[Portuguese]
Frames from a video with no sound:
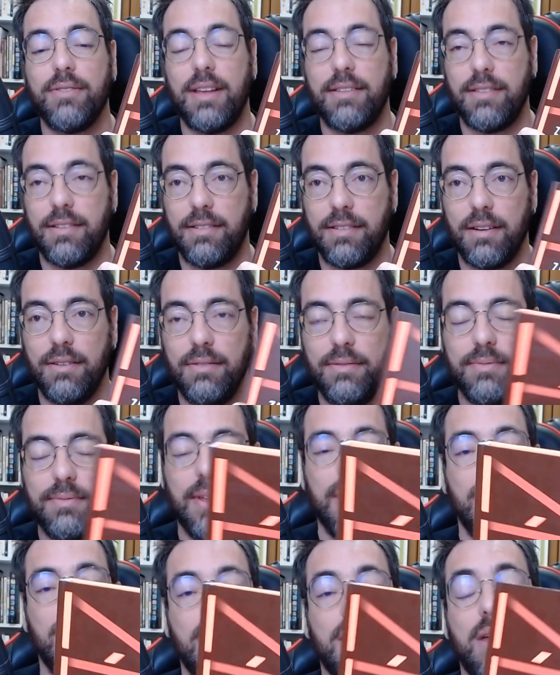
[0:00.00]
dessa edição,
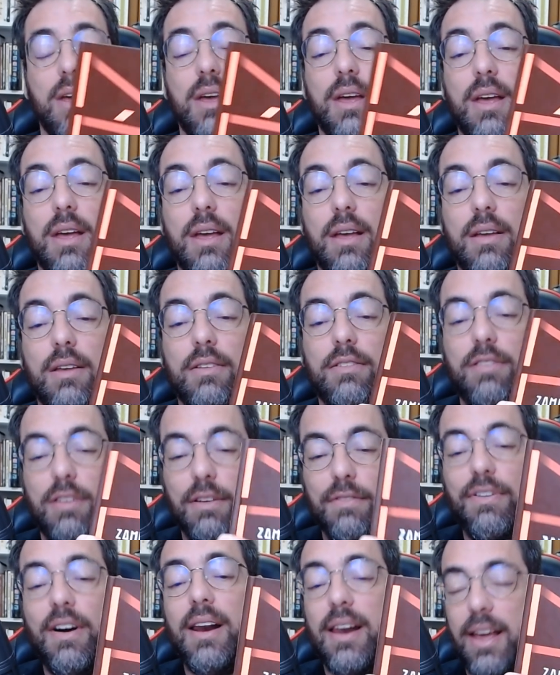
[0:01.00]

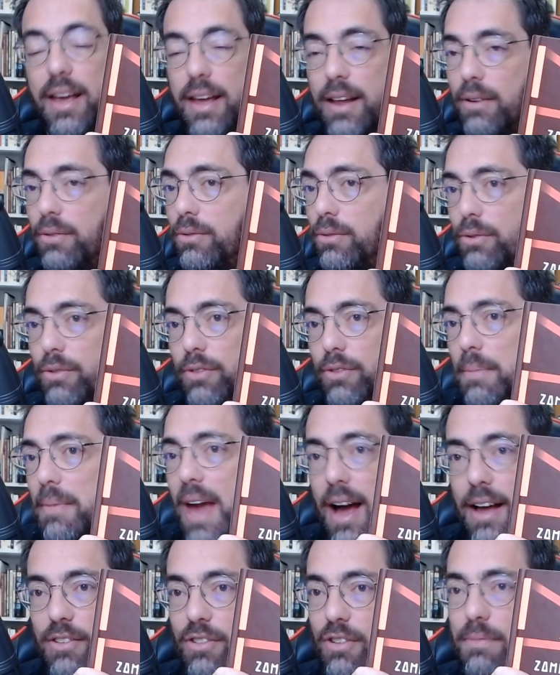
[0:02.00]
se valeram dos
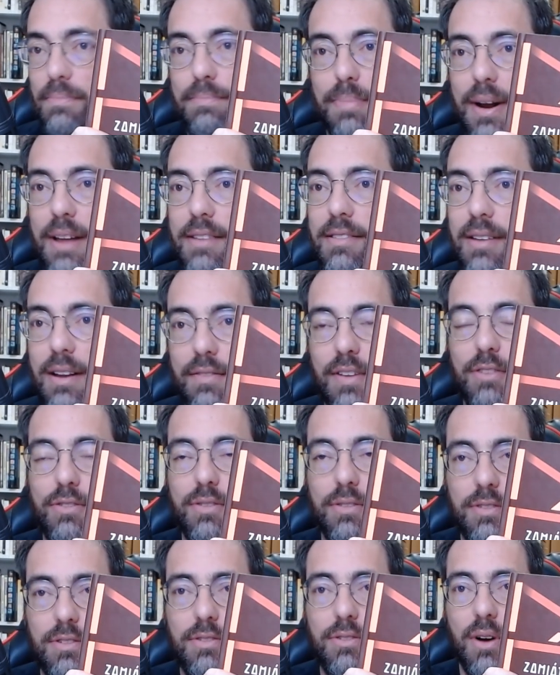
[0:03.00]
Amiatin para escrever
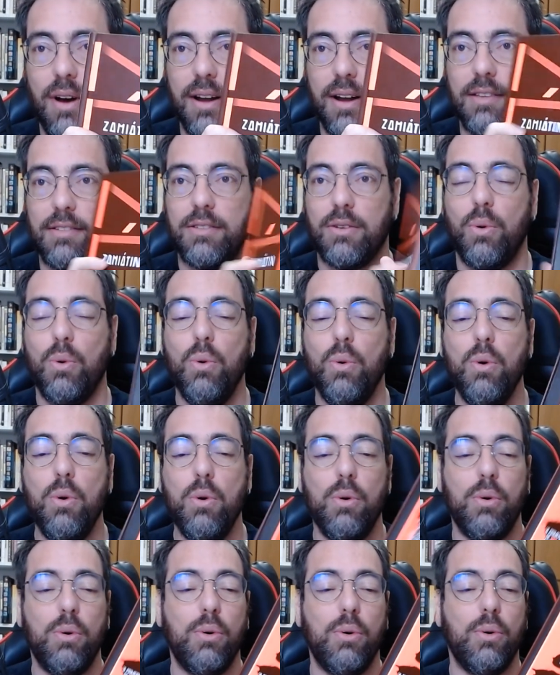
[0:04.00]
essas histórias.
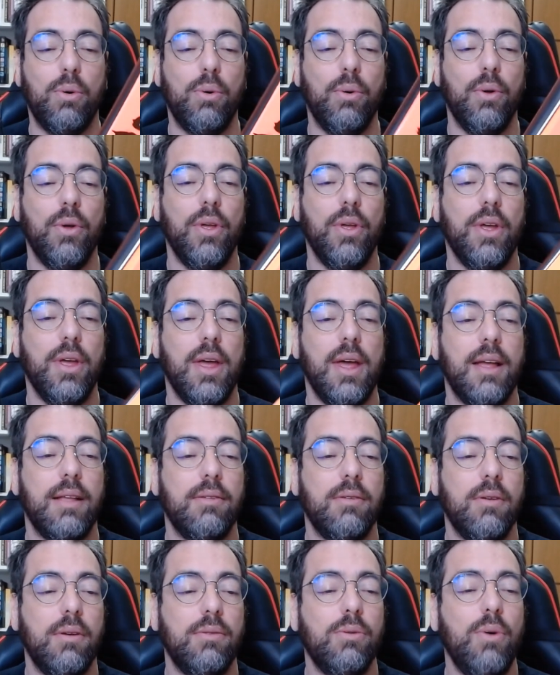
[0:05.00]
O
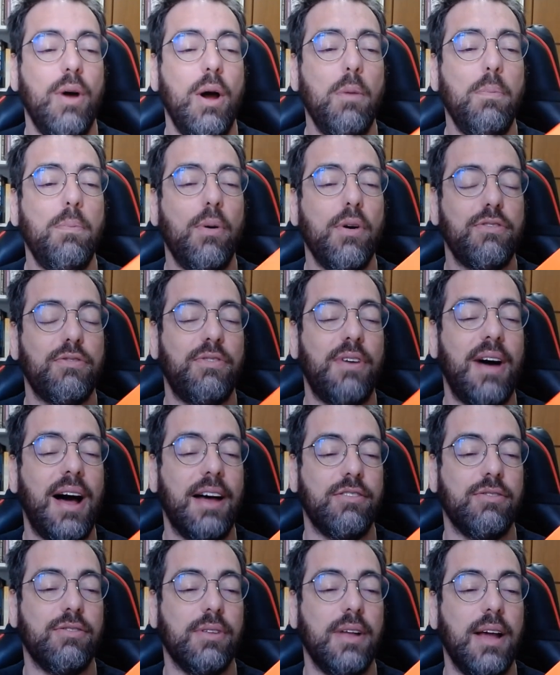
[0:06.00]
não é um
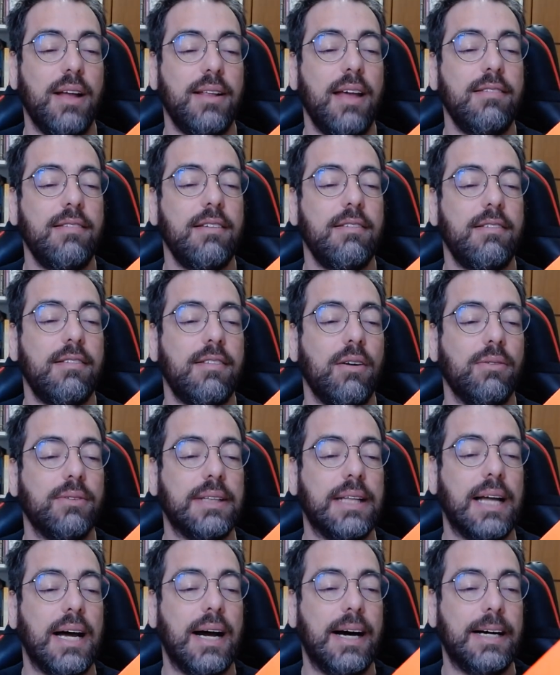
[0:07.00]
pós-fácil, né? Nessa edição
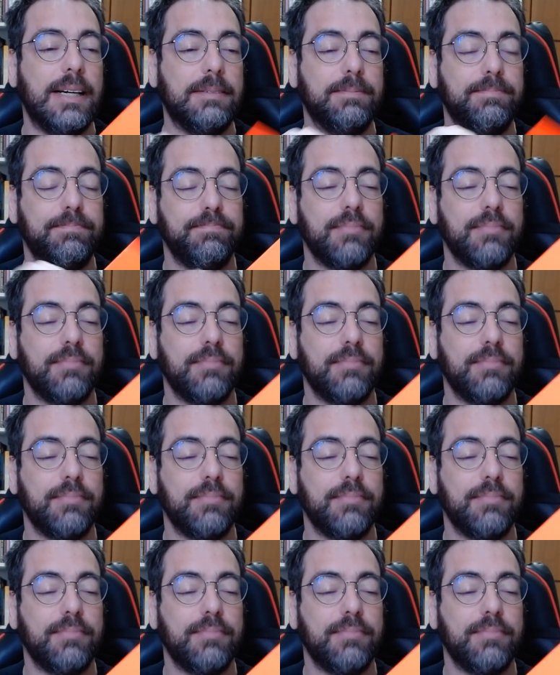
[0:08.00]
da